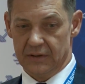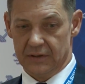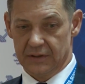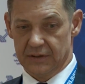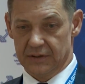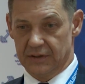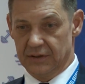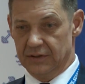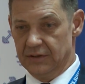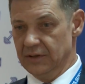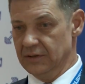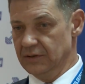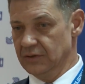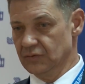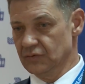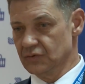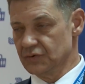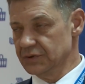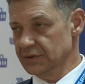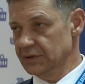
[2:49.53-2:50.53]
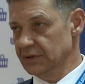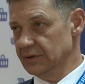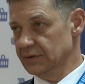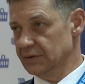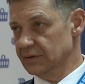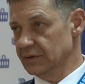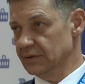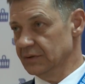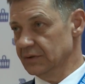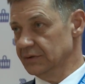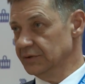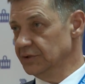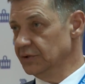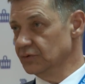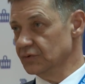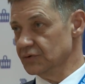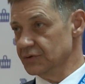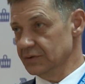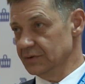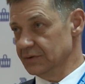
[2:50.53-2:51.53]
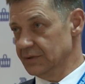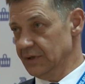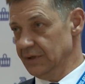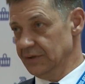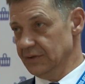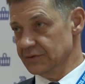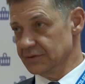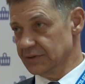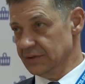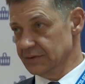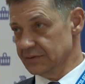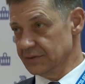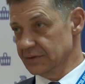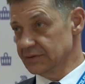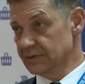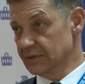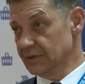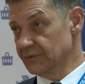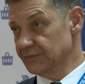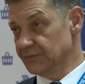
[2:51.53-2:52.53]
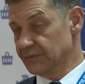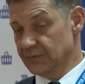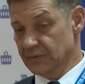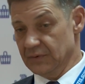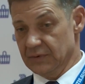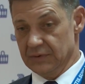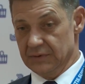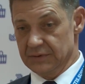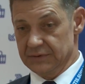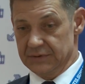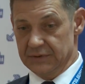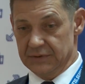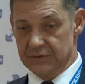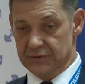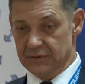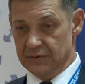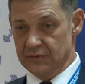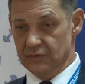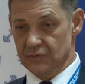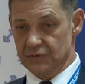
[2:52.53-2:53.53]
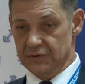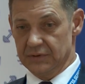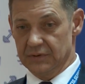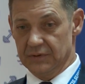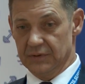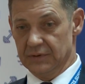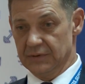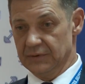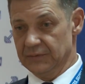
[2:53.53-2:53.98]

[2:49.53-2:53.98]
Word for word: а, где не, нужны, э, не нужен тренерский состав, а, значит, нужен,